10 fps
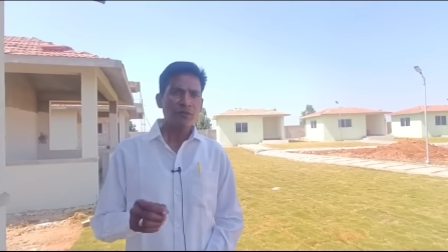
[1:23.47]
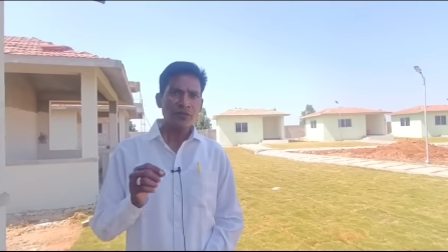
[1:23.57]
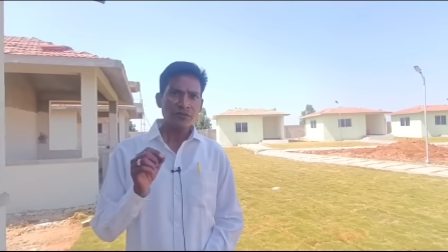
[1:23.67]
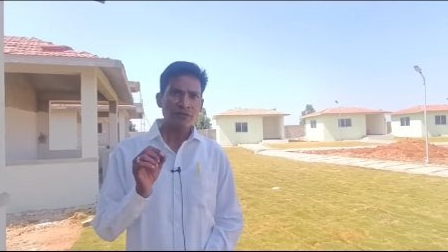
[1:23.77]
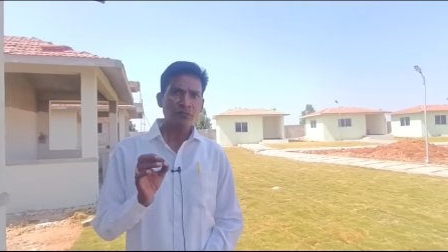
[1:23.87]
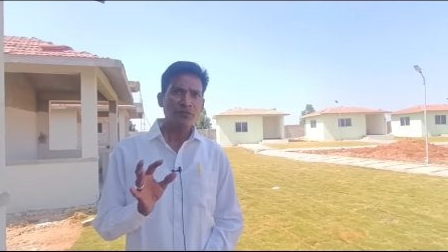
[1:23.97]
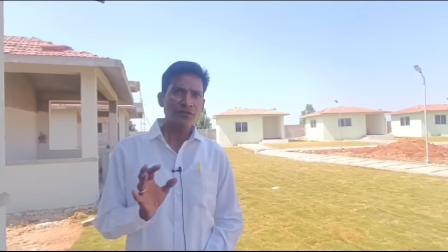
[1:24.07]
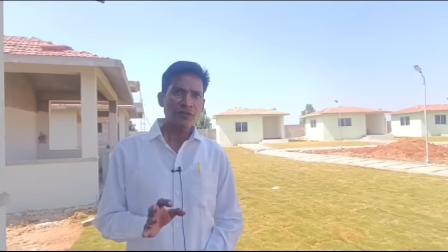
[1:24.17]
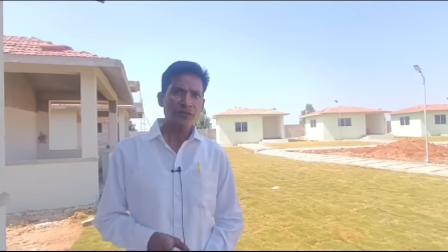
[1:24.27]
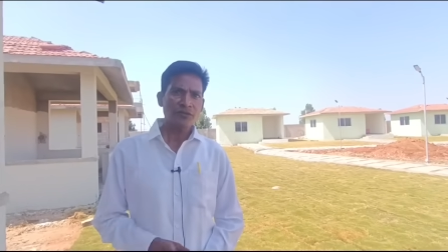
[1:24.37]
మీకు సింపుల్
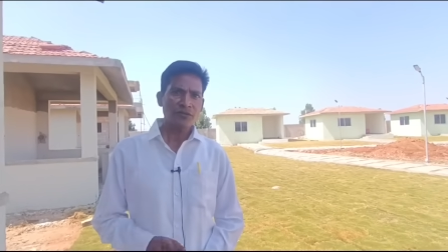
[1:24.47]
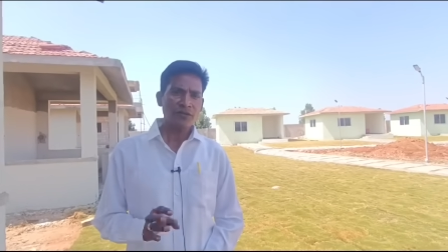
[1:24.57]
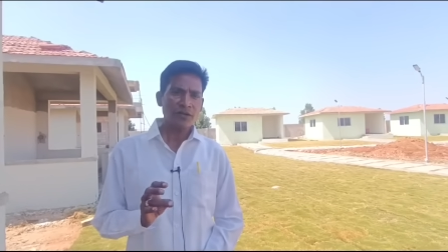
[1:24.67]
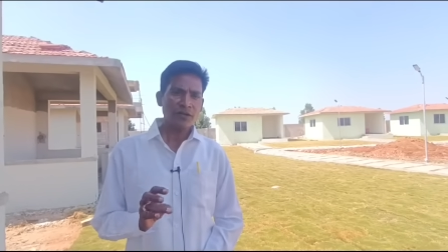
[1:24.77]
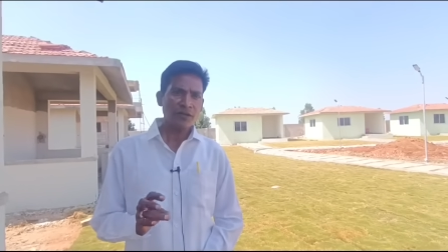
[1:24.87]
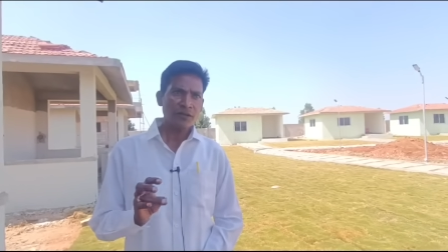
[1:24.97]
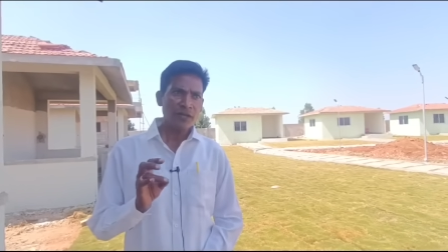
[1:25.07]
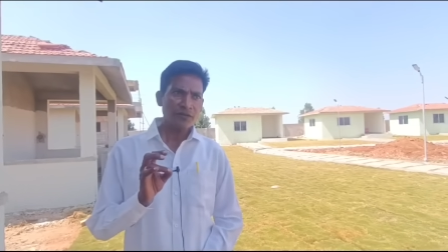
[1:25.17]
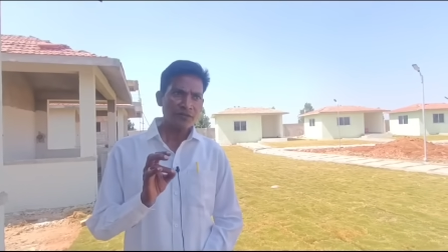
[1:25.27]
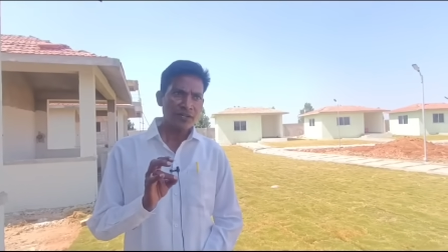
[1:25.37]
సొల్యూషన్ ఒకటే కాదు
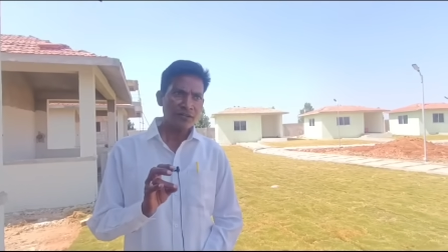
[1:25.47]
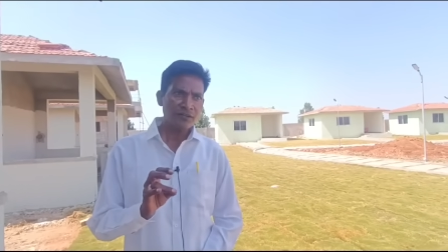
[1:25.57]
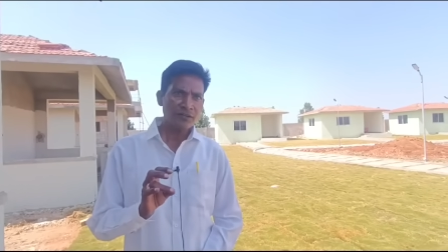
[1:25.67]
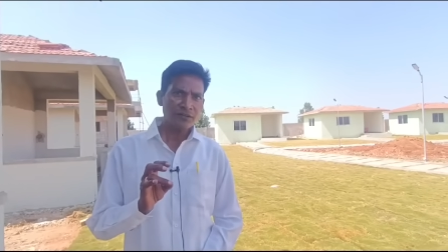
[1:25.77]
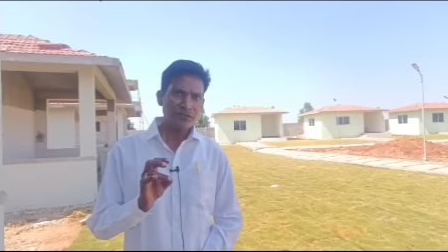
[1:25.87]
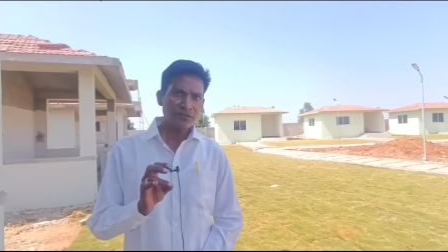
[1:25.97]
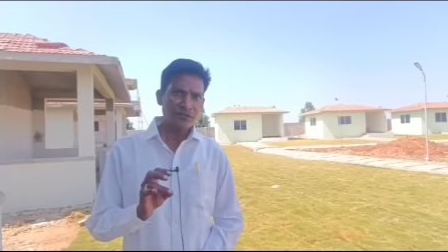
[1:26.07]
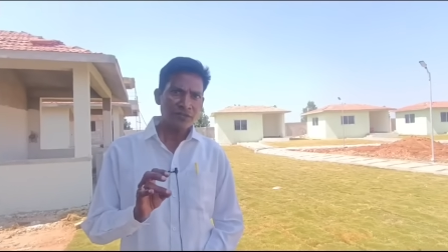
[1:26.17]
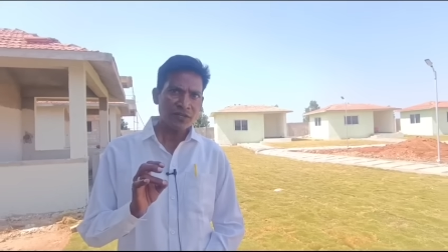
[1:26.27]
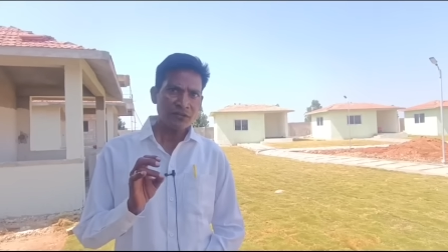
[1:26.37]
లైఫ్ స్టైల్స్
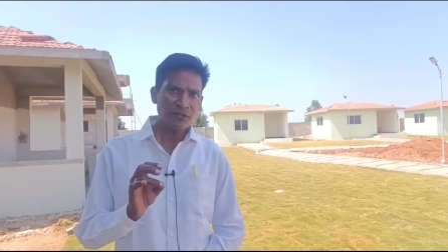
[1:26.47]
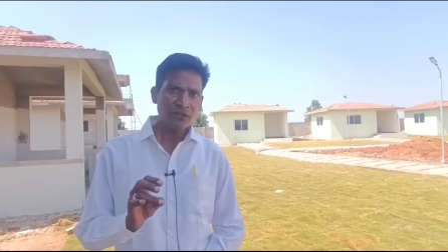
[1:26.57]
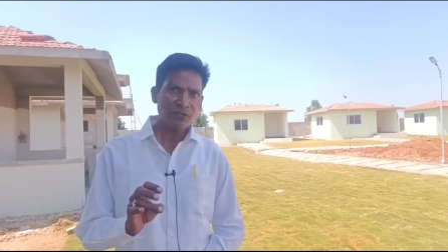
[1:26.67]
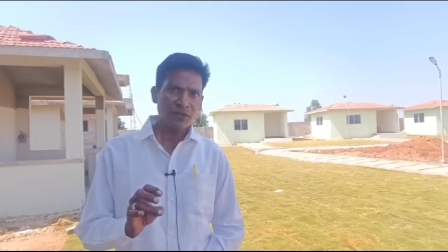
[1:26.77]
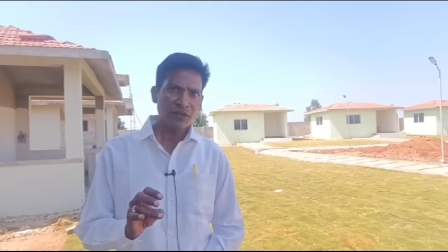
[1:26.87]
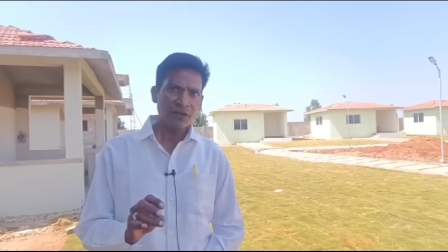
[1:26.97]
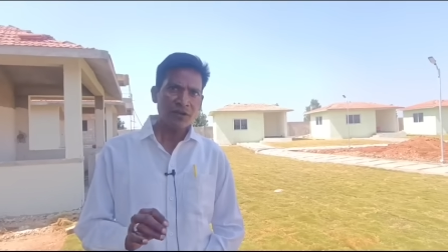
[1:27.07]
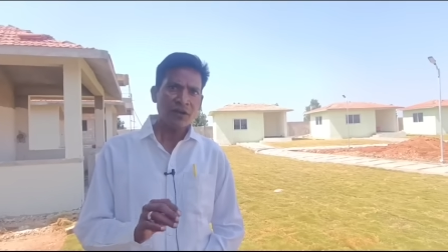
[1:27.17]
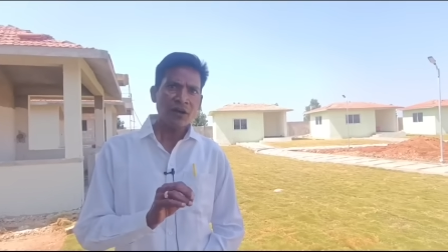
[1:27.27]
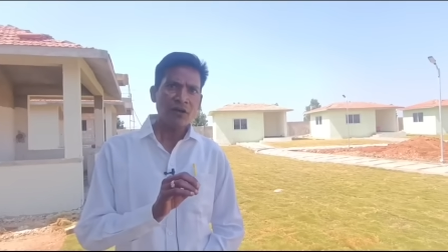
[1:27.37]
డిసీజెస్ ఏవైతే ఉన్నాయో
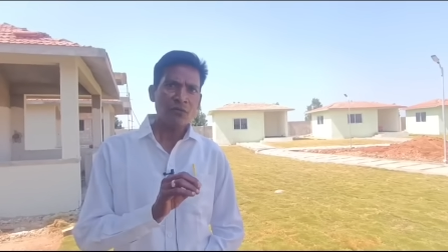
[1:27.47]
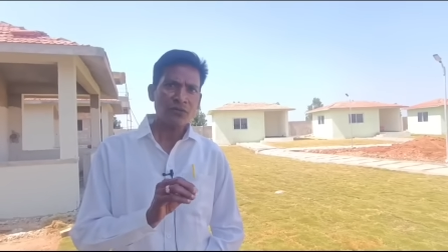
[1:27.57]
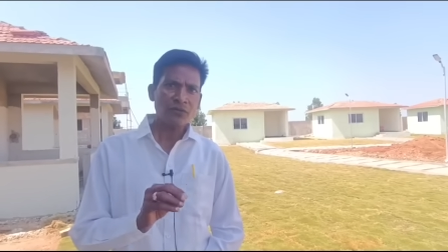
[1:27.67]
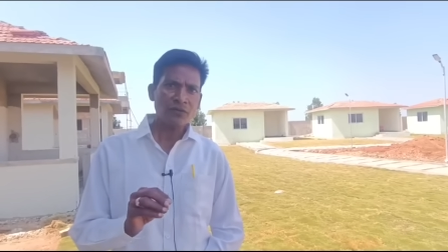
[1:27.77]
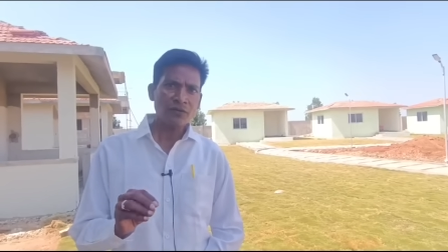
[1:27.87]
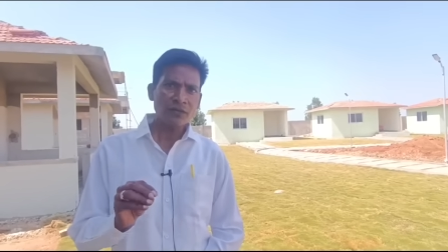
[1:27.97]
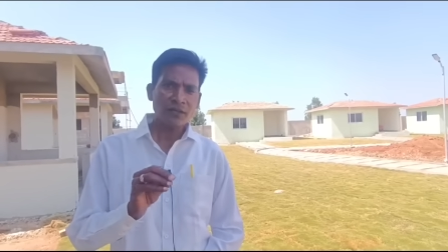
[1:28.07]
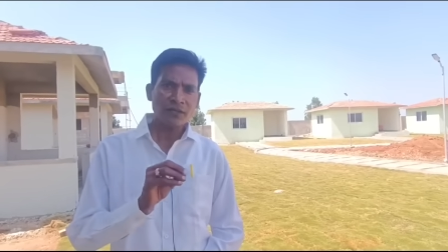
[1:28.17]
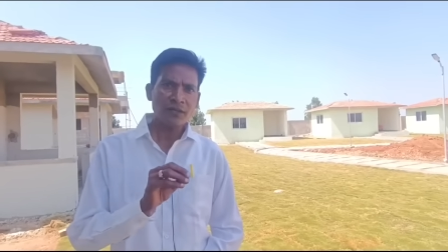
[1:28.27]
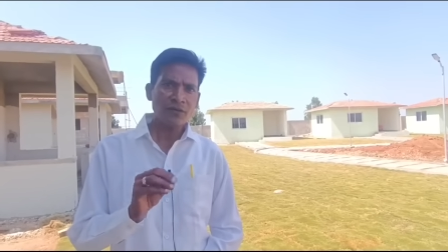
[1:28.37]
అవి మొత్తం కూడా
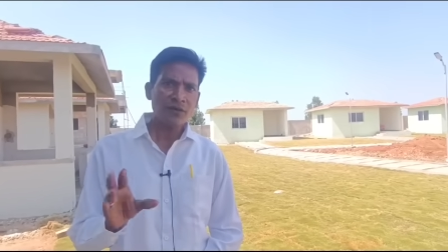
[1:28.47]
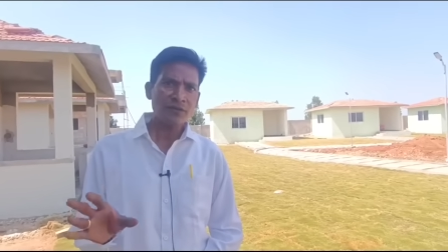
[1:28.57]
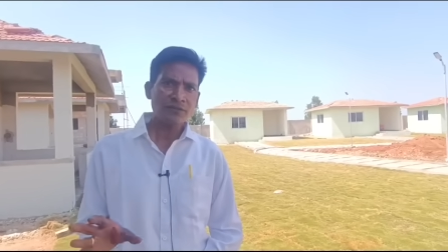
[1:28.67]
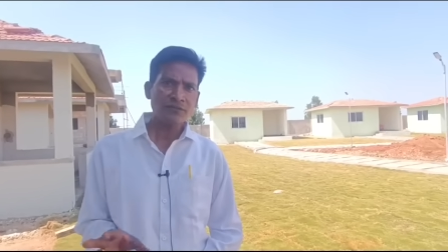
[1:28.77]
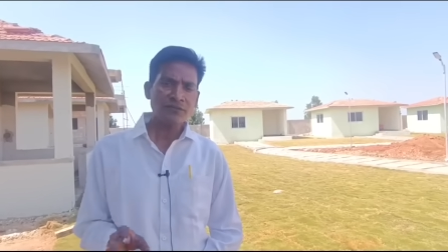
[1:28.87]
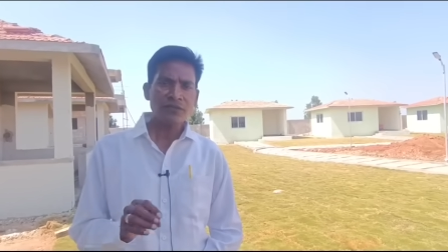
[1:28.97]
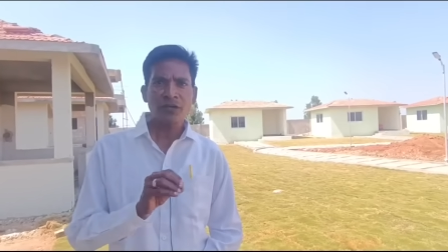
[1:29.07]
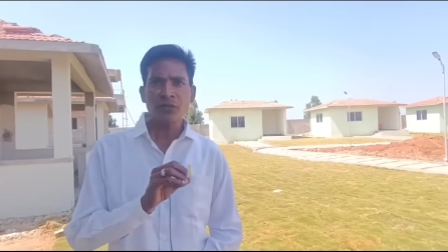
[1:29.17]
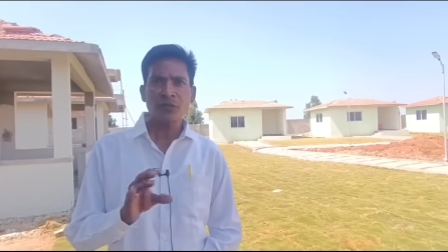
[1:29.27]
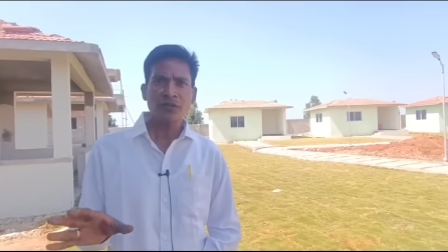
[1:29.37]
తగ్గే అవకాశం ఉందో
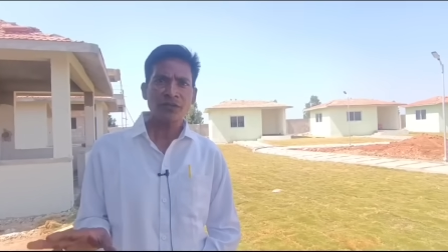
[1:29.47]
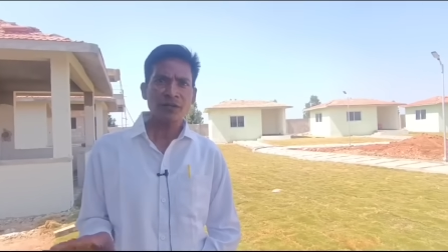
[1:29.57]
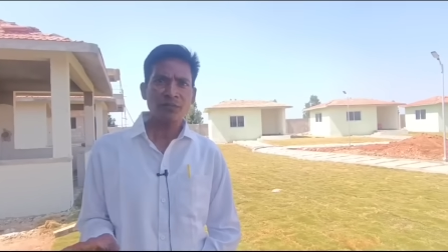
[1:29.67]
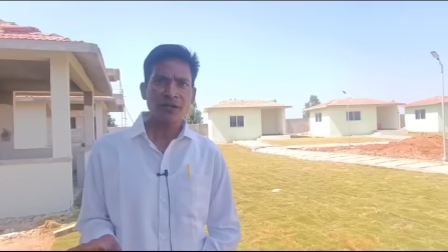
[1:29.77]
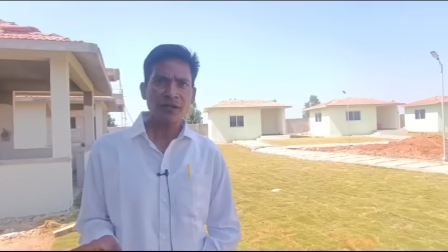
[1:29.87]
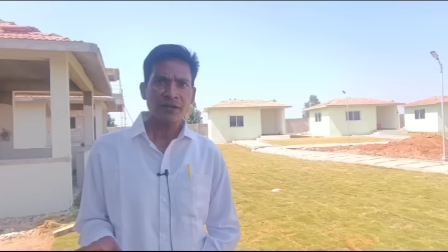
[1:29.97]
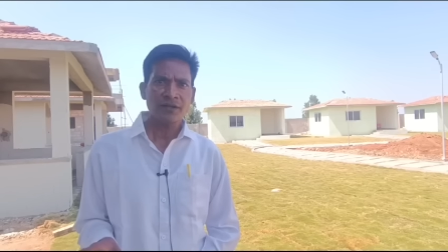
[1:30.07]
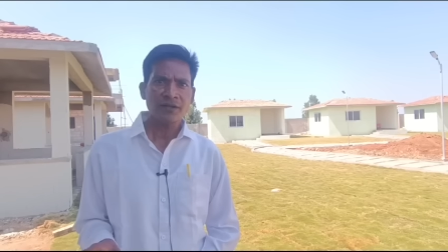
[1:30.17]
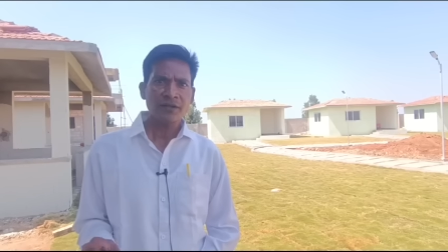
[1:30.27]
తగ్గిపోతాయి కంప్లీట్గా